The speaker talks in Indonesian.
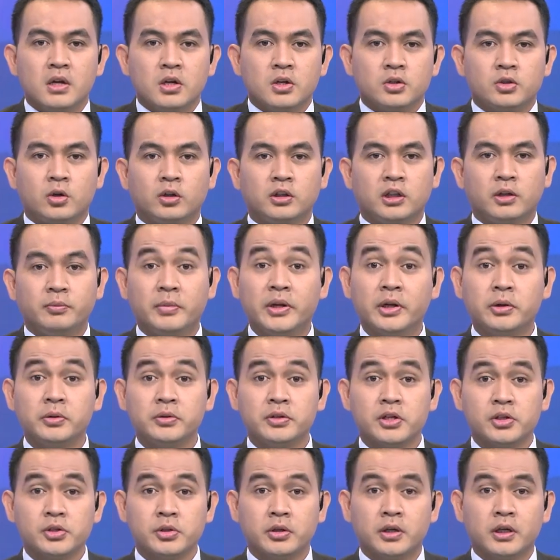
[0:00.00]
Serta
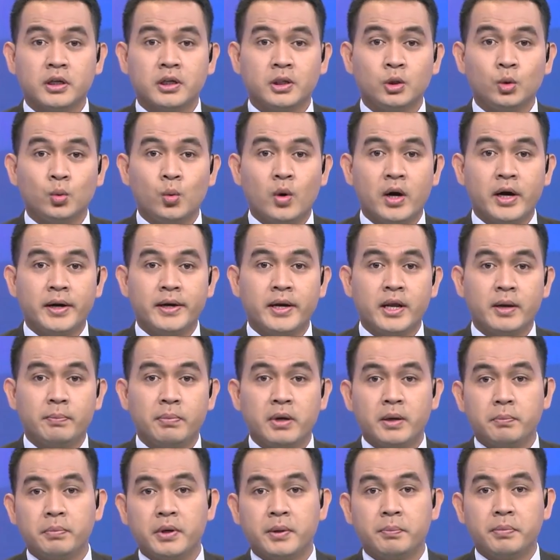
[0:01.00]
berikutnya, saudara Ketua
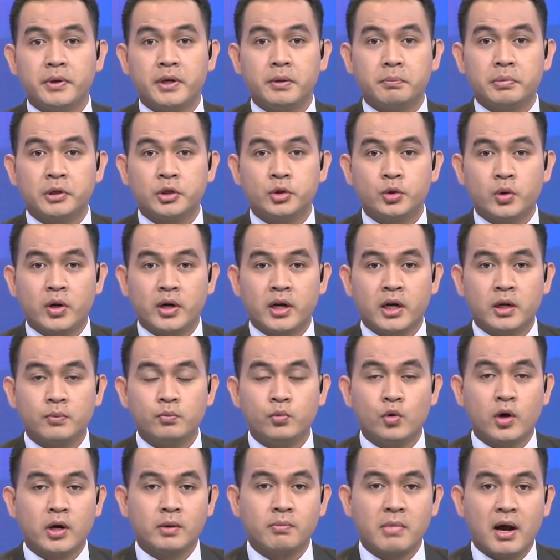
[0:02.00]
DPP PD Perjuangan
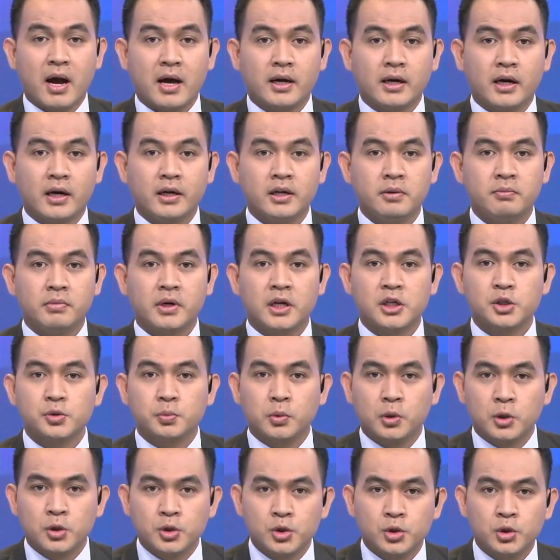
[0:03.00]
Puan Maharani
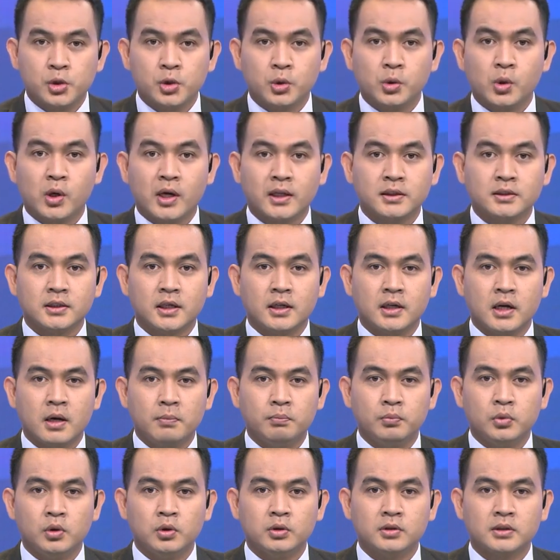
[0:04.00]
merespons dukungan
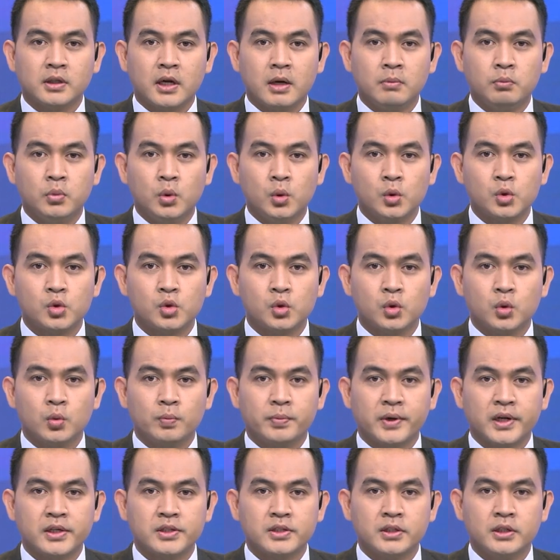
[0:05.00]
terhadap putra bungsu
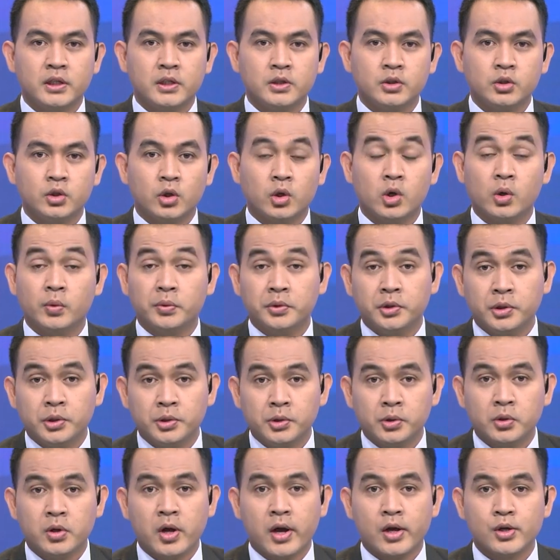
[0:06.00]
Presiden Joko
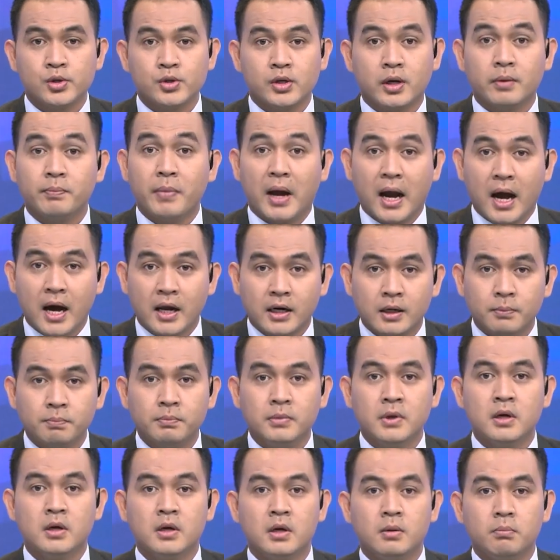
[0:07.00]
Widodo Kaisang Pangarep
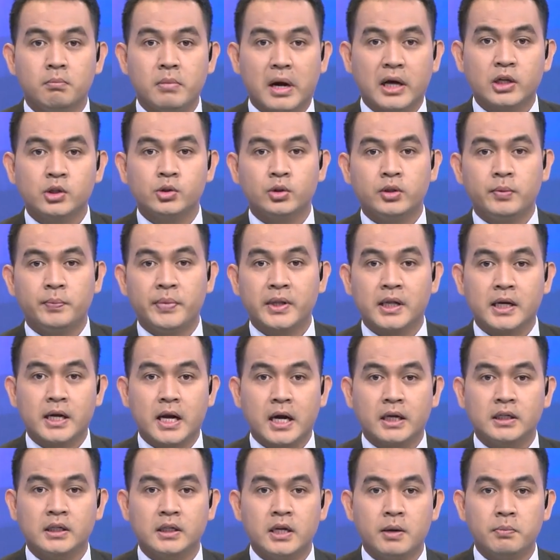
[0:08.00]
maju di
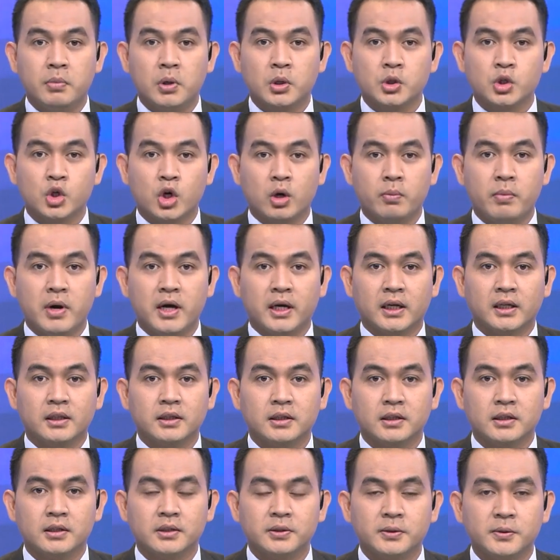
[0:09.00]
Pilkada Depok, Jawa Barat.